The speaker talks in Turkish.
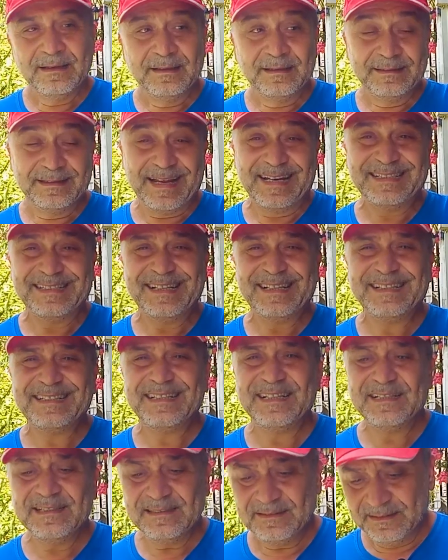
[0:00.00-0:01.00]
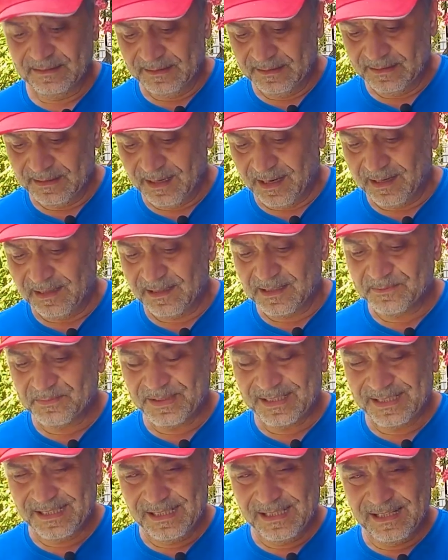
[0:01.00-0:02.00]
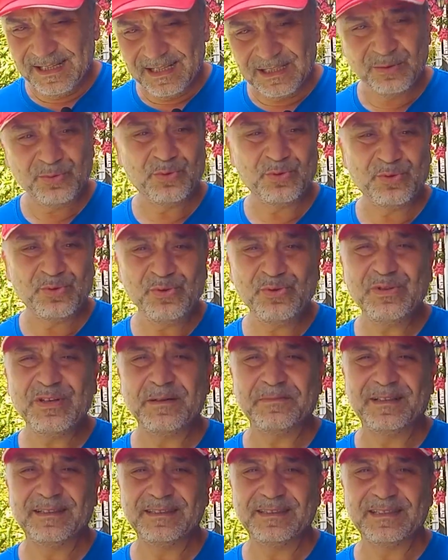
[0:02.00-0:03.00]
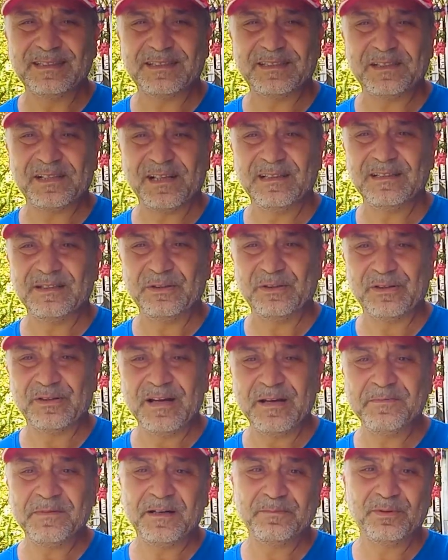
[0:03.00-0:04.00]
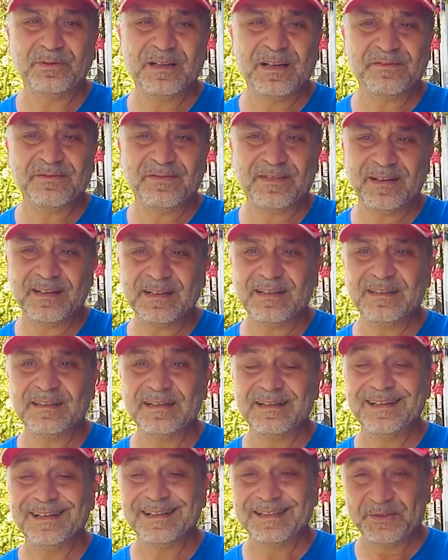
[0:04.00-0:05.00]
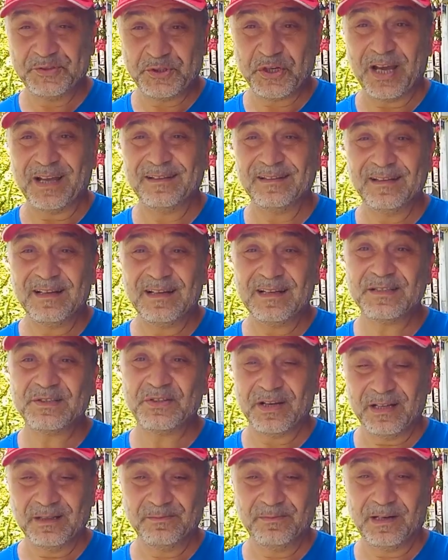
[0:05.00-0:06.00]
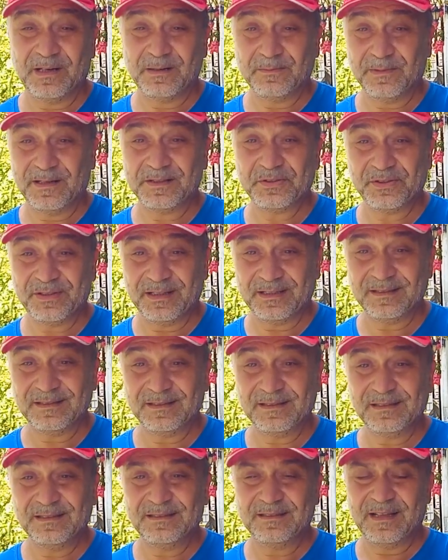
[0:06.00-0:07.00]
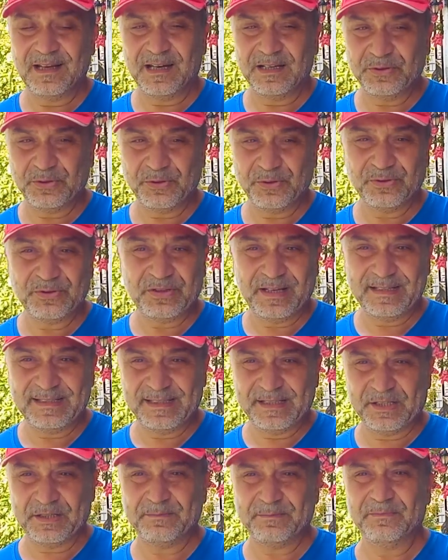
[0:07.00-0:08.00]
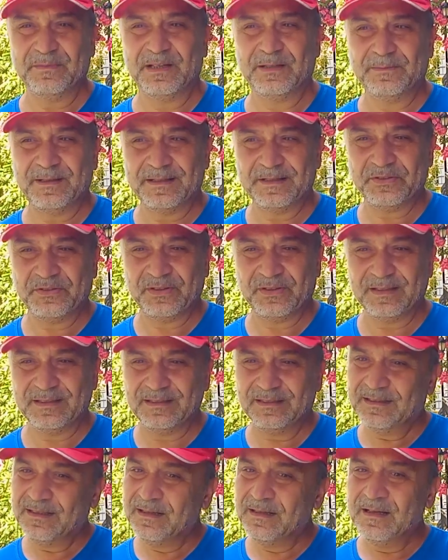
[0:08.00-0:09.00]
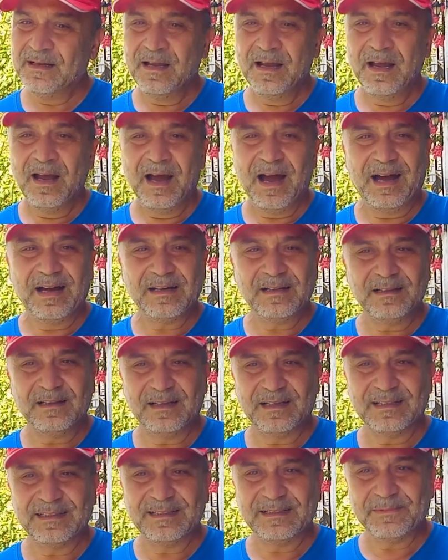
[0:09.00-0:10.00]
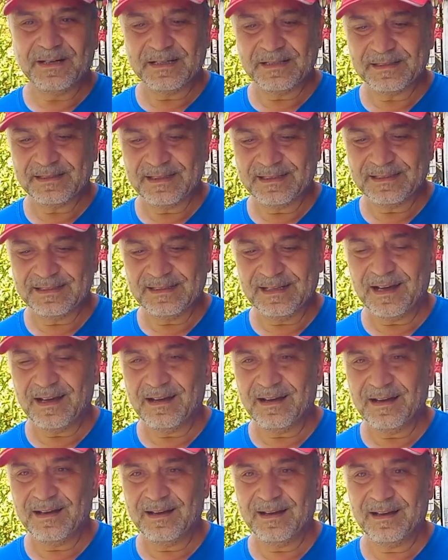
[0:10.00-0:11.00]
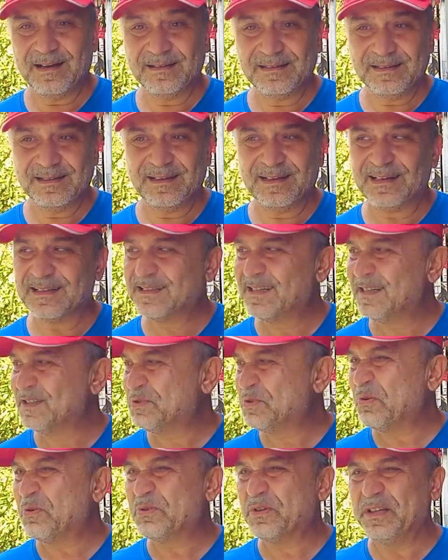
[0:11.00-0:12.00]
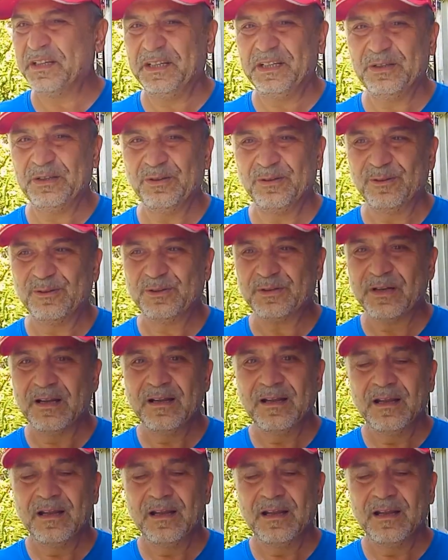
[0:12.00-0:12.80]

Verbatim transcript: Gerçekten alarm zilleri uzun zamandır çalıyor ama bu defa çanlar çalmaya başladı. Daha çok ses çıkmaya başladı. Akıllarını başlarına alırlarsa çok iyi olur.